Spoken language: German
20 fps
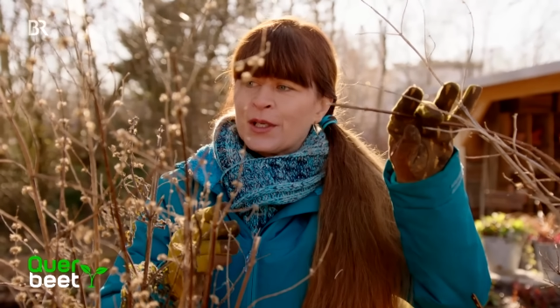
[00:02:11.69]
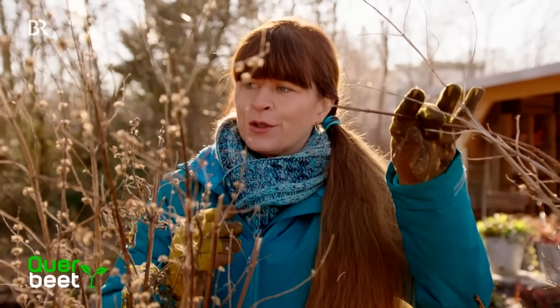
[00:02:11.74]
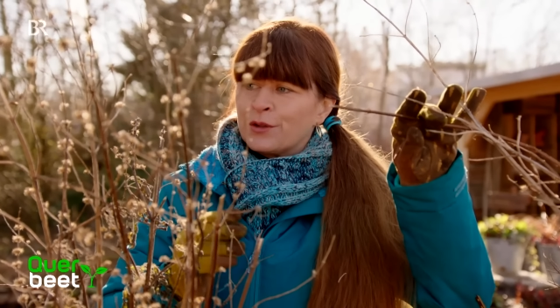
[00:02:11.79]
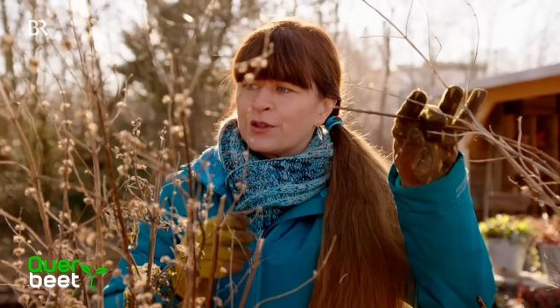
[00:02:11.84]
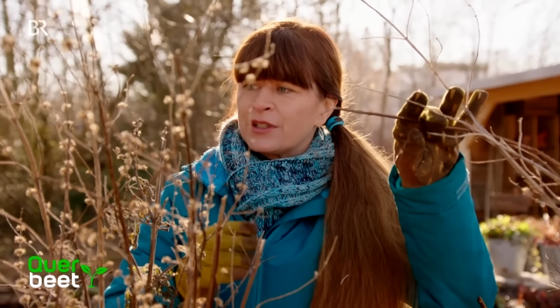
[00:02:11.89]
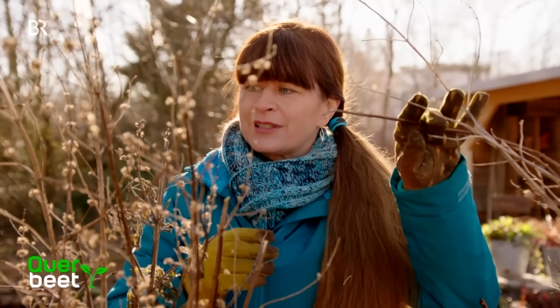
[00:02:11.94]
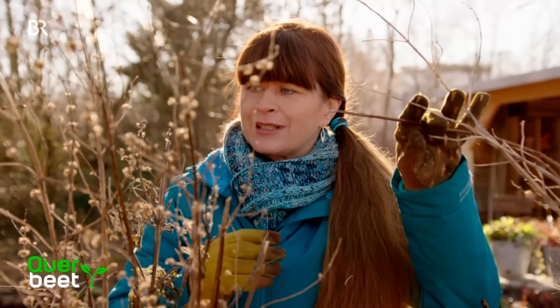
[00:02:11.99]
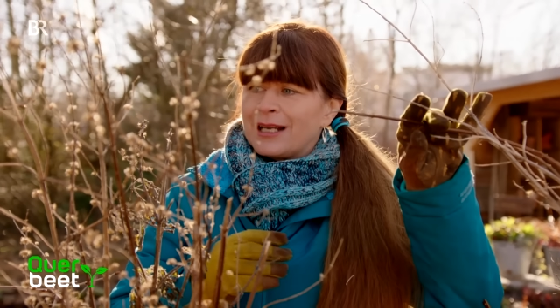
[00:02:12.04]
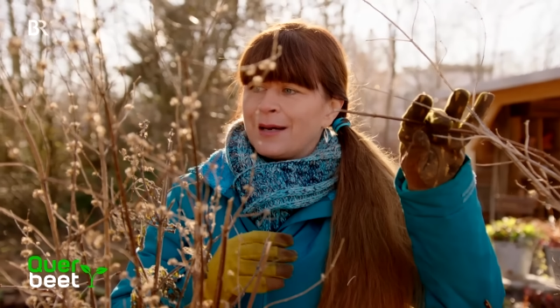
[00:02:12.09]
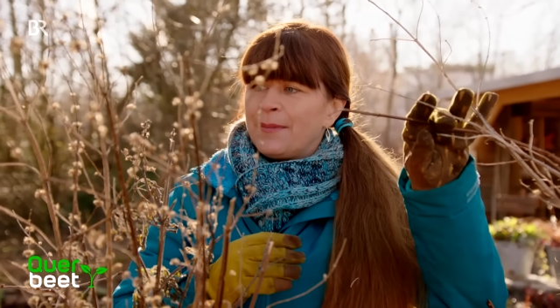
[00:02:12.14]
Und
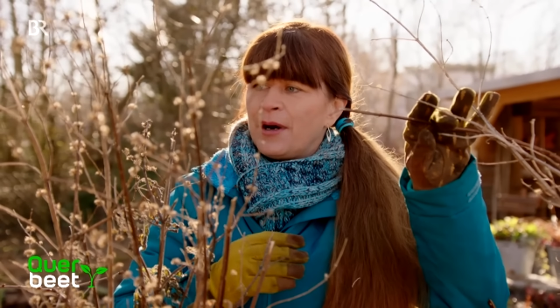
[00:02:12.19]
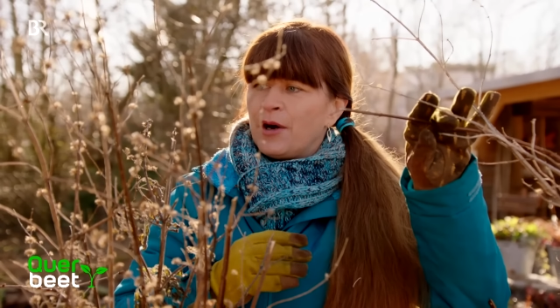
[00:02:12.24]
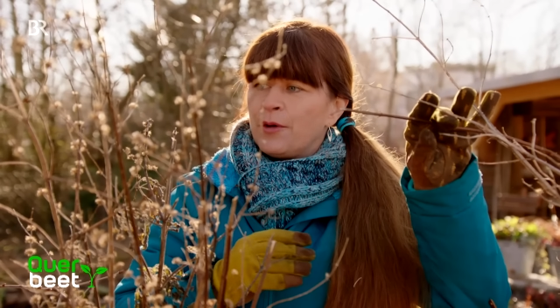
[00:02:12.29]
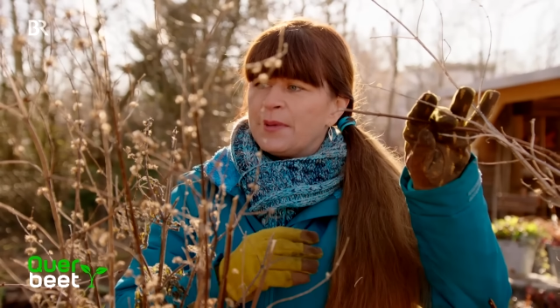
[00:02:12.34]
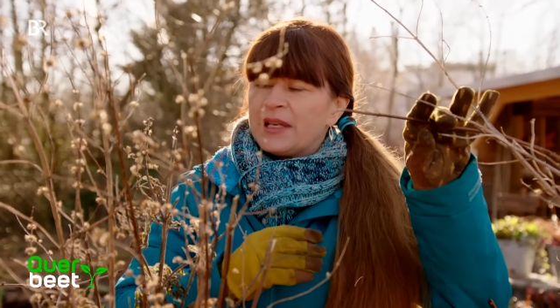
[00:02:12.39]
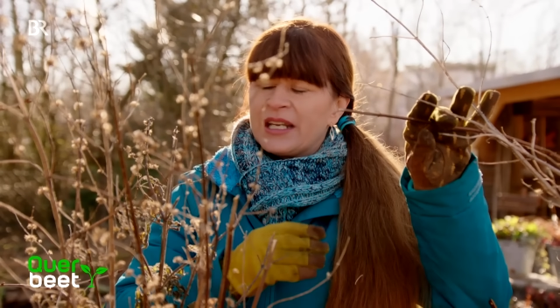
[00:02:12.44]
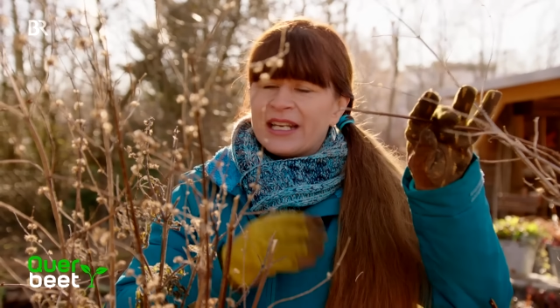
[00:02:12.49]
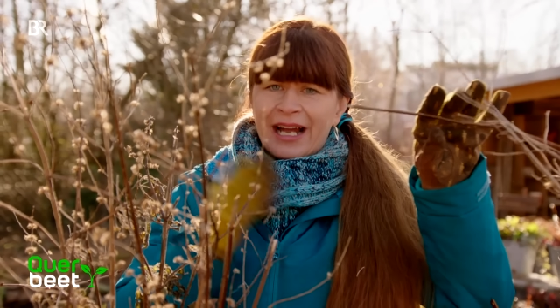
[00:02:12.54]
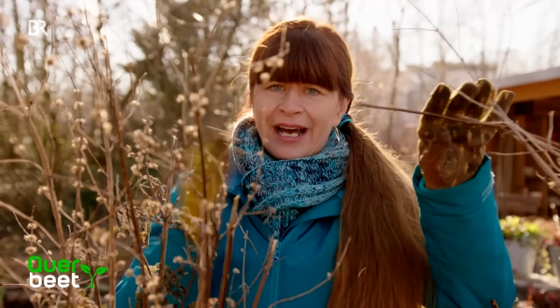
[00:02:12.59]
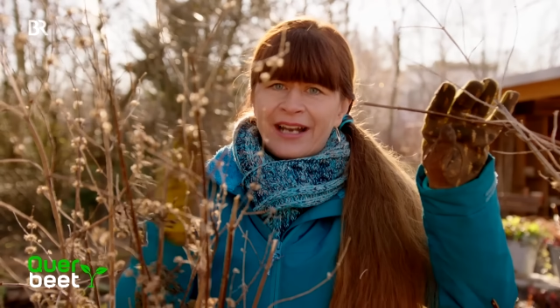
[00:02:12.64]
das kann man auch
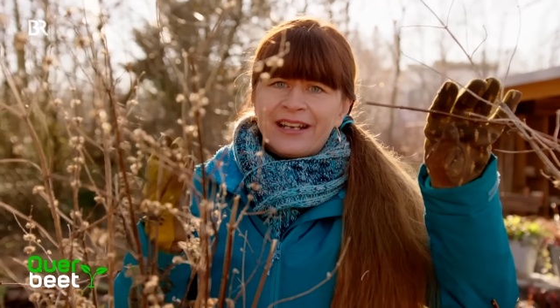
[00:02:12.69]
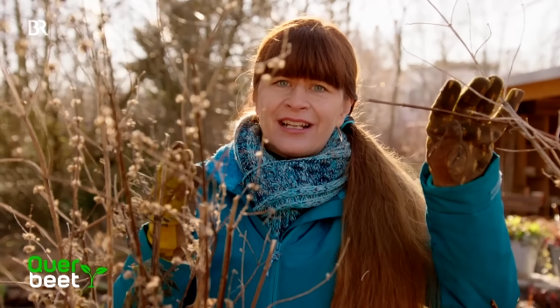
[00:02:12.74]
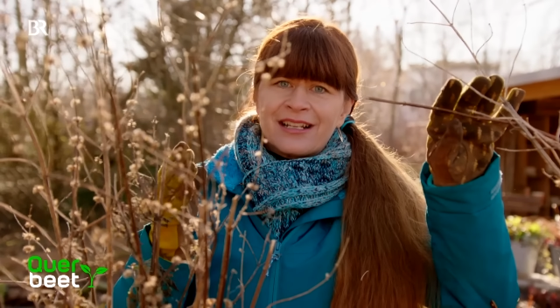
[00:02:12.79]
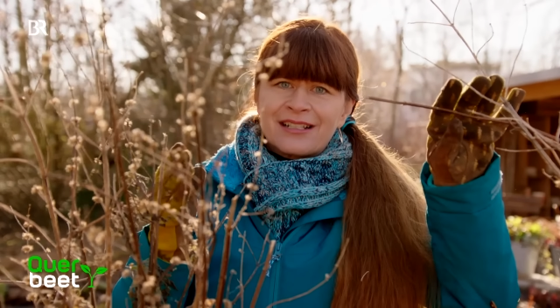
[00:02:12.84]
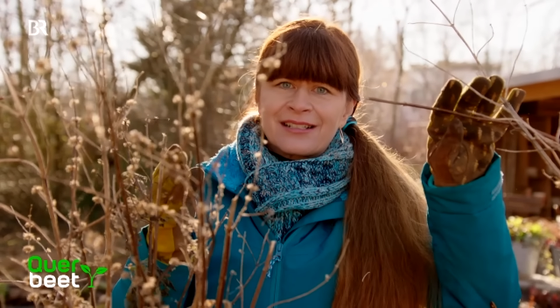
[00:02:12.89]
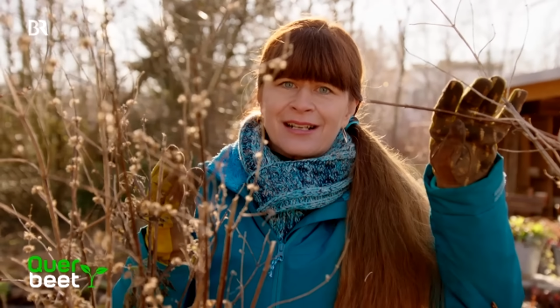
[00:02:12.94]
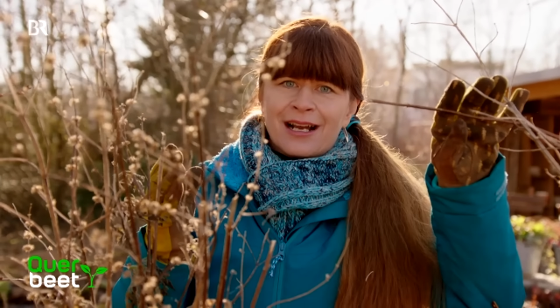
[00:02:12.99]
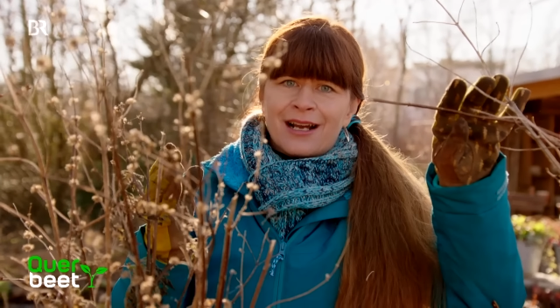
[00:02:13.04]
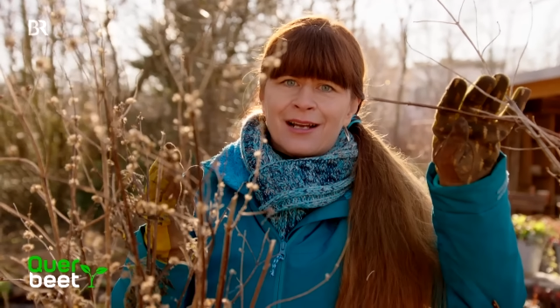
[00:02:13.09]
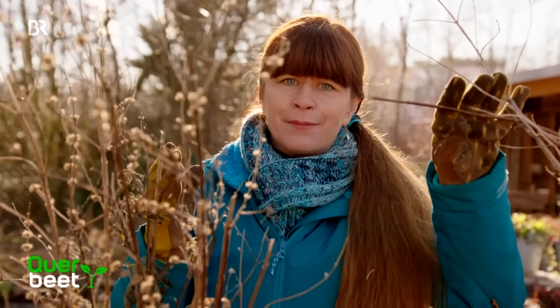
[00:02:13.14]
mit den anderen
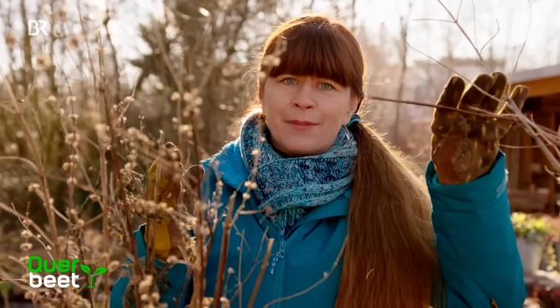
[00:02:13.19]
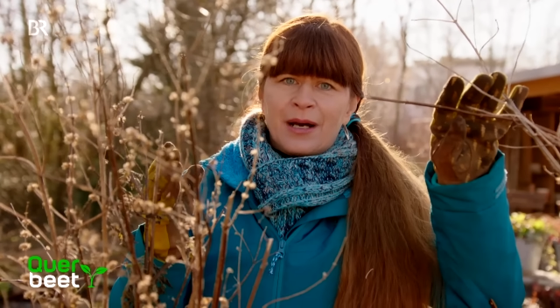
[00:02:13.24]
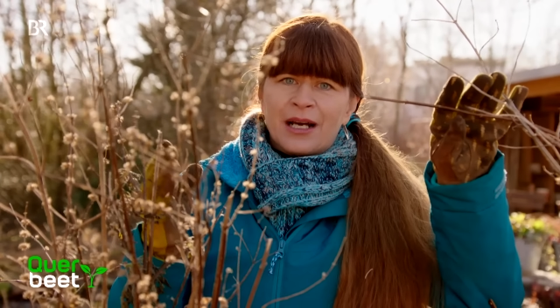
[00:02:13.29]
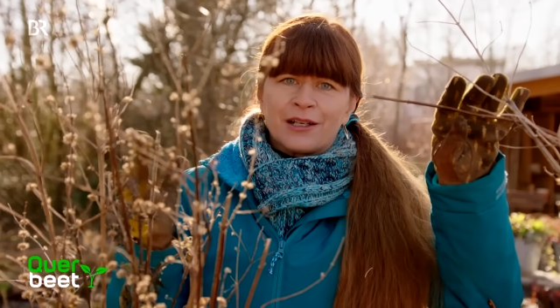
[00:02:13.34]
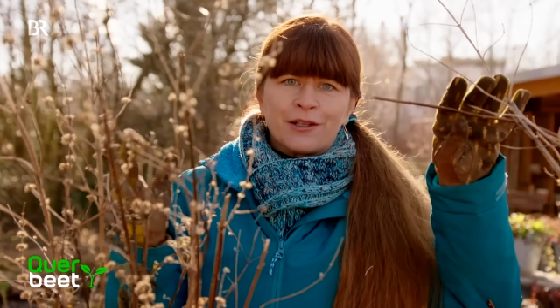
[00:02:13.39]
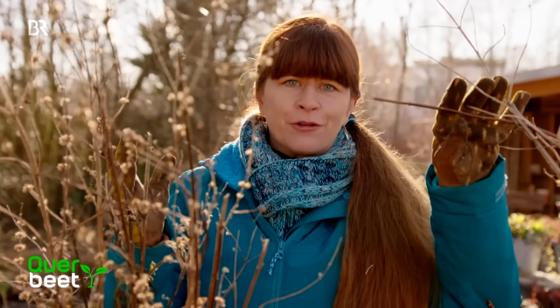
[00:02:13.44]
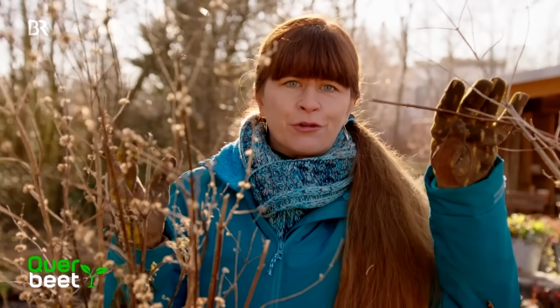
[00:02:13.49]
Sachen machen,